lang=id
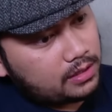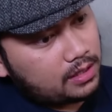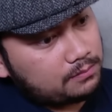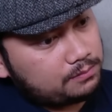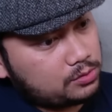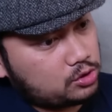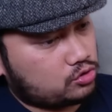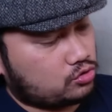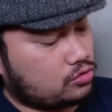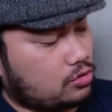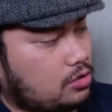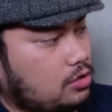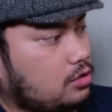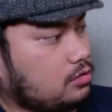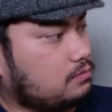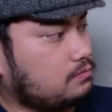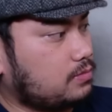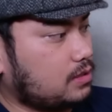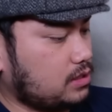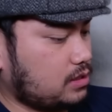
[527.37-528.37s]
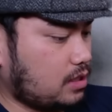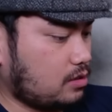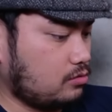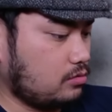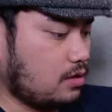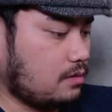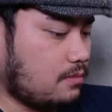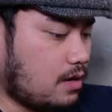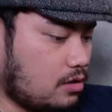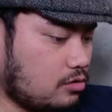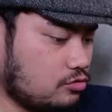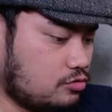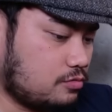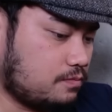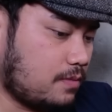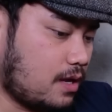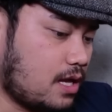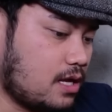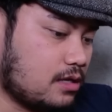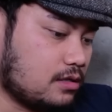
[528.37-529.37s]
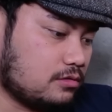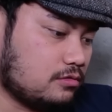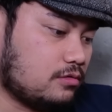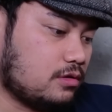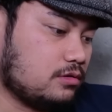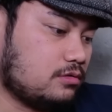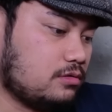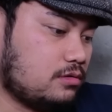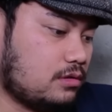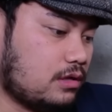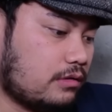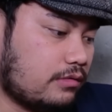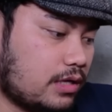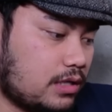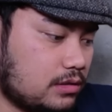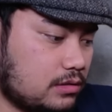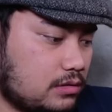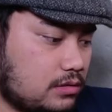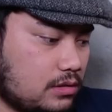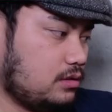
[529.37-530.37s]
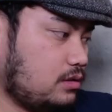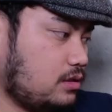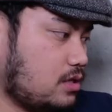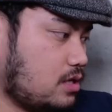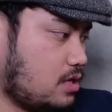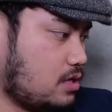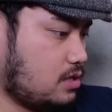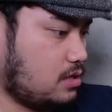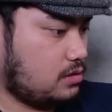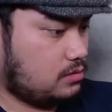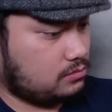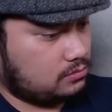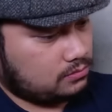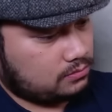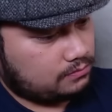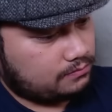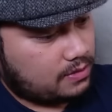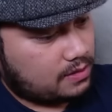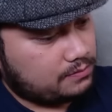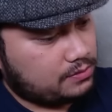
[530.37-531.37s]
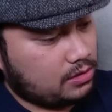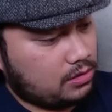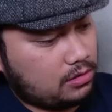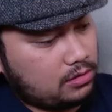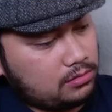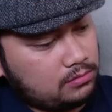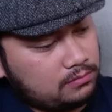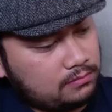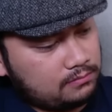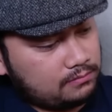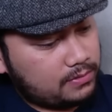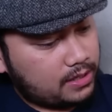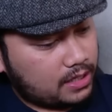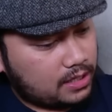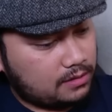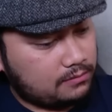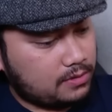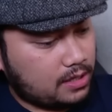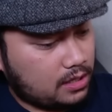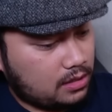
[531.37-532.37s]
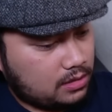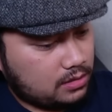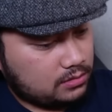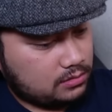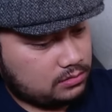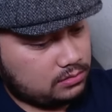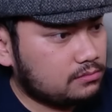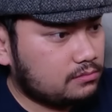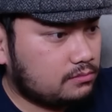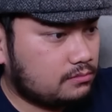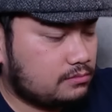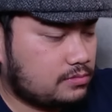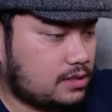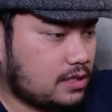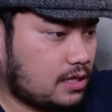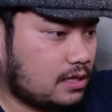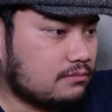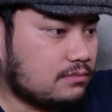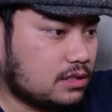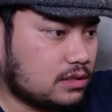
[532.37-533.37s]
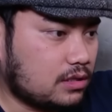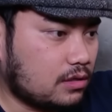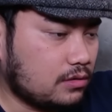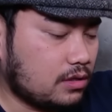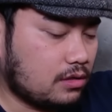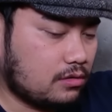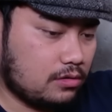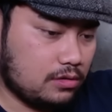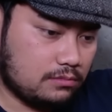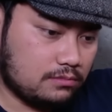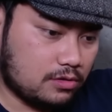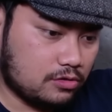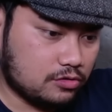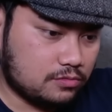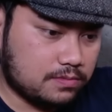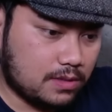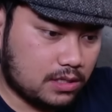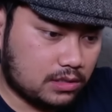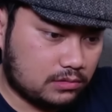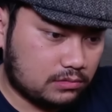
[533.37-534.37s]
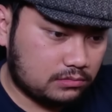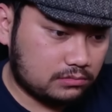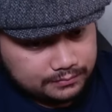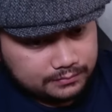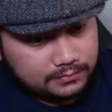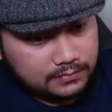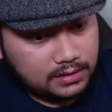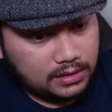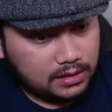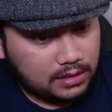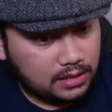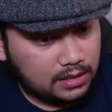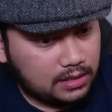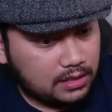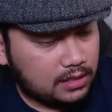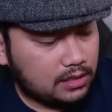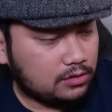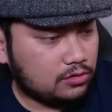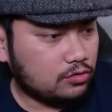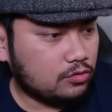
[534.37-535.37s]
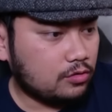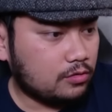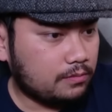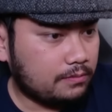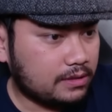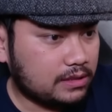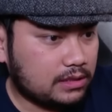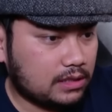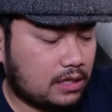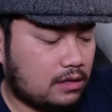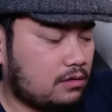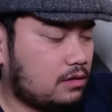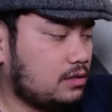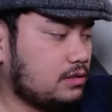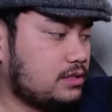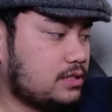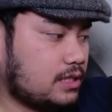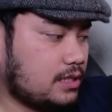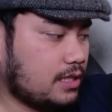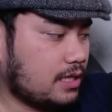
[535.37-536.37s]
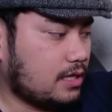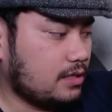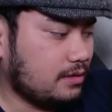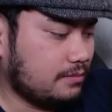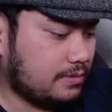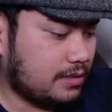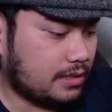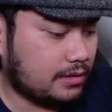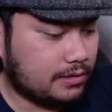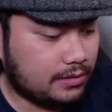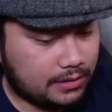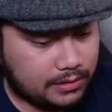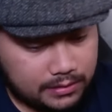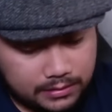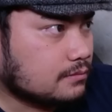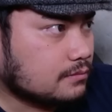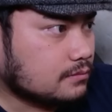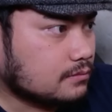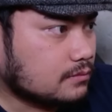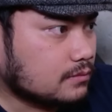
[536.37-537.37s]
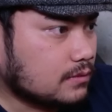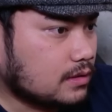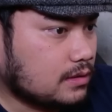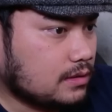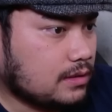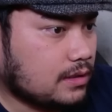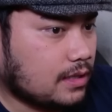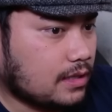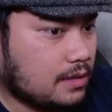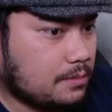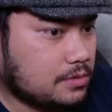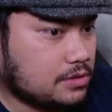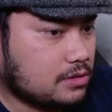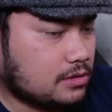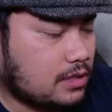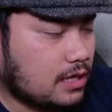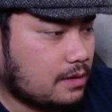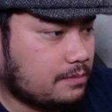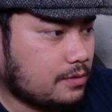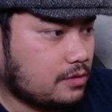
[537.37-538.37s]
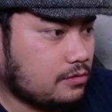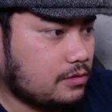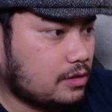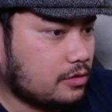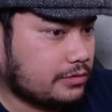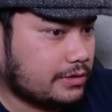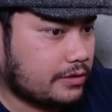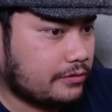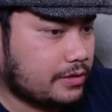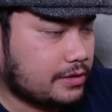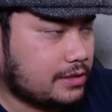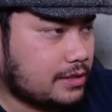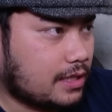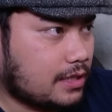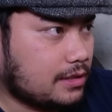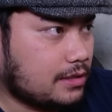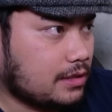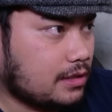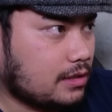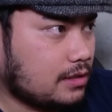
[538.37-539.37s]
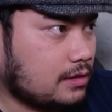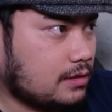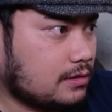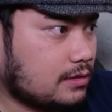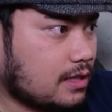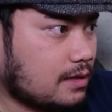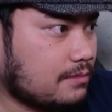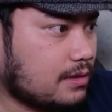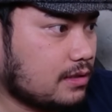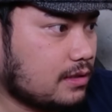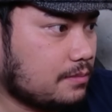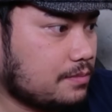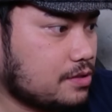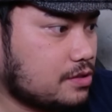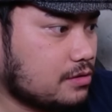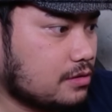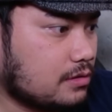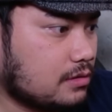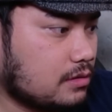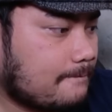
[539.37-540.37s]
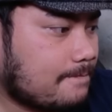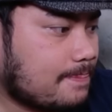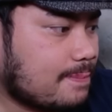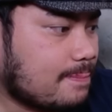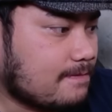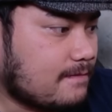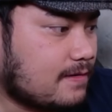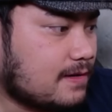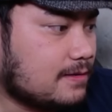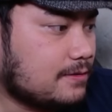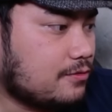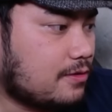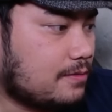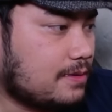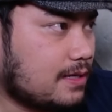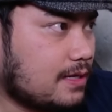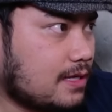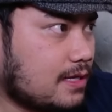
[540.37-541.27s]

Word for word: episode bertarungnya bagus banget tuh waktu lawan yang Babylon mereka-mereka tuh. Cara bertarungnya Lloyd bagus banget. Tinggal nunggu battle lawan jadi aja berarti ya. Ini kan episode 8 udah OTW jadi. Tamat episode 12. 9,